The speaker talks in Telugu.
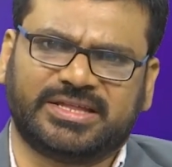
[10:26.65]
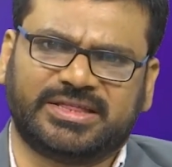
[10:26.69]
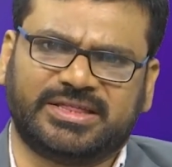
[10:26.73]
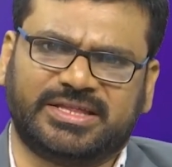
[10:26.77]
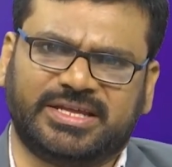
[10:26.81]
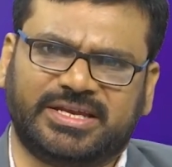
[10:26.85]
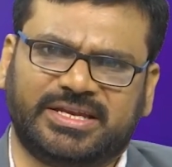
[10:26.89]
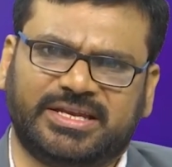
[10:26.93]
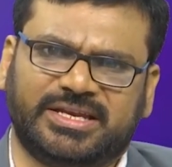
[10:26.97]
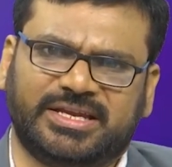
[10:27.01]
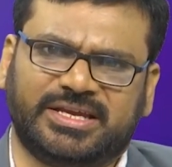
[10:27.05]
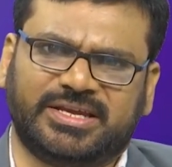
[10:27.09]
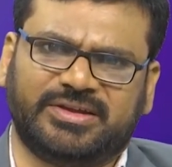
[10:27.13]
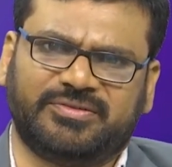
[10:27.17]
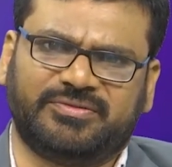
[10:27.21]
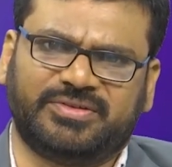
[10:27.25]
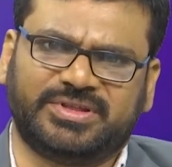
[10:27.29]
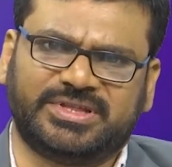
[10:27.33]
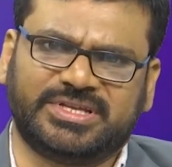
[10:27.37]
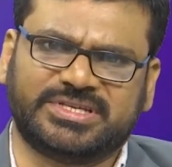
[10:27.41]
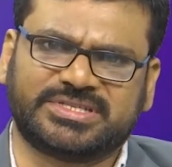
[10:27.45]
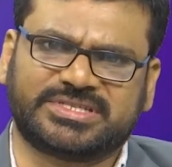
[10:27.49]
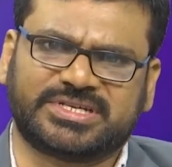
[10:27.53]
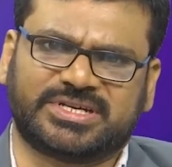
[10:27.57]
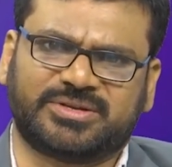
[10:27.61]
దీన్ని
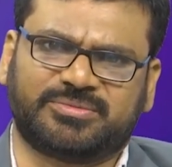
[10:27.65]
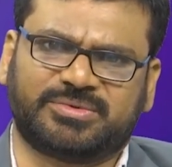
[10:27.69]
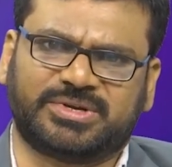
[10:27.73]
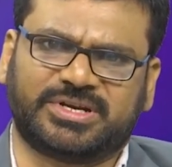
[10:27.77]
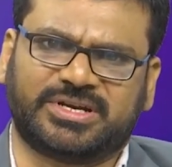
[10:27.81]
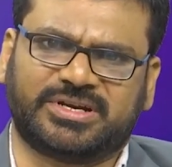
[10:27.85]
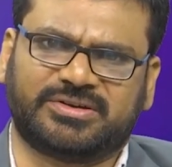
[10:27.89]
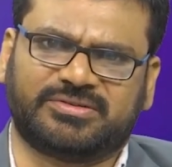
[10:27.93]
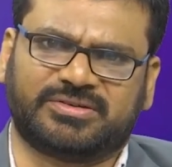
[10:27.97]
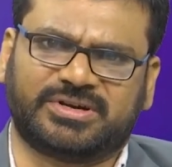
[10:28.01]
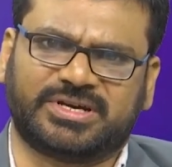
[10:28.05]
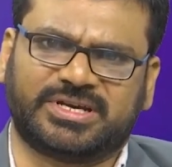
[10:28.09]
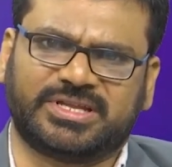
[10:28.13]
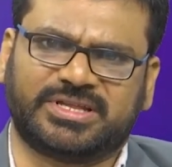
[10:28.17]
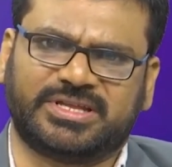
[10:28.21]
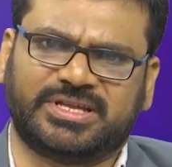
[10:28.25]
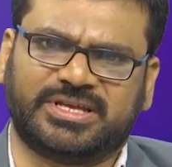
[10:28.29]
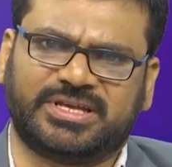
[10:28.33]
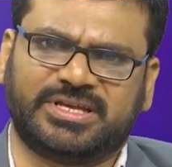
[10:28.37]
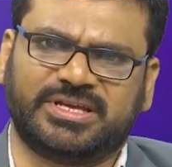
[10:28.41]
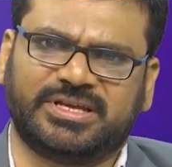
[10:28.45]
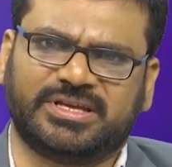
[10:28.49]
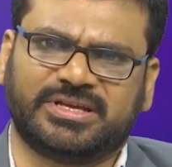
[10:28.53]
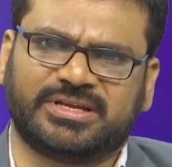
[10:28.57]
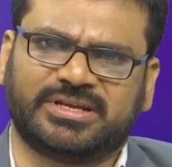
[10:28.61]
విధించడం అన్నటువంటిది
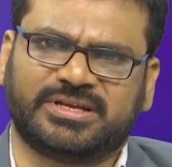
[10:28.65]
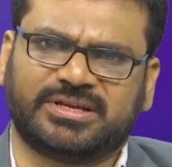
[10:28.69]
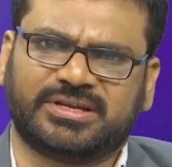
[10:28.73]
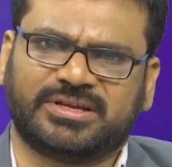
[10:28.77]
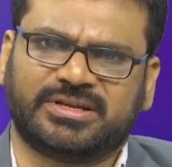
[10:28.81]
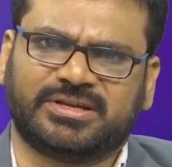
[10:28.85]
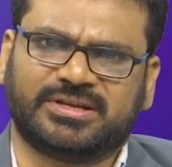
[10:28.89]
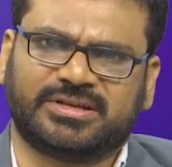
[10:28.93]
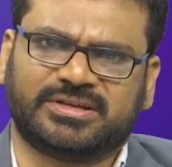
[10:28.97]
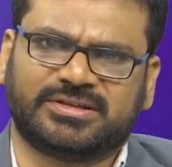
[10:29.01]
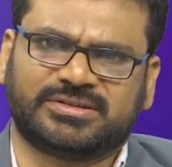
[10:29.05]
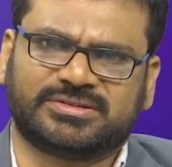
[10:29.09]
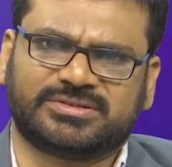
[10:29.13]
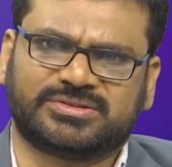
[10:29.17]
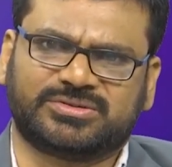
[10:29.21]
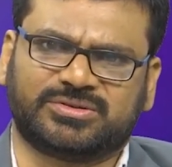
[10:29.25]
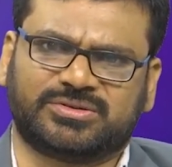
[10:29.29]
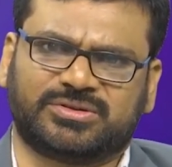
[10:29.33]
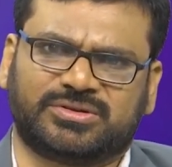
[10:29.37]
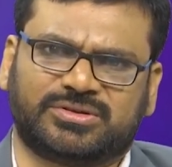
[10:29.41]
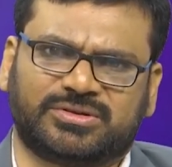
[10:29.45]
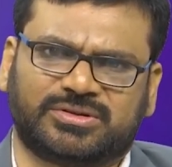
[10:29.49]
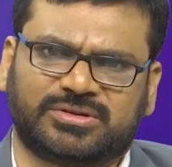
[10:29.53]
సో